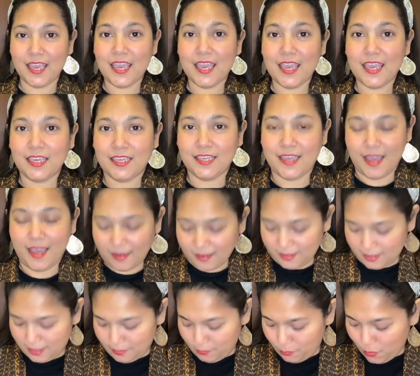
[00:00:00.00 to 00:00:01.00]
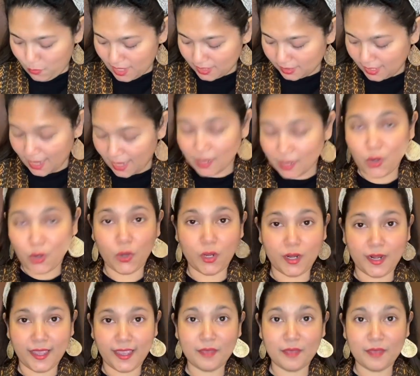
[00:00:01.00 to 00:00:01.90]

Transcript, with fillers: yang dibuatkan oleh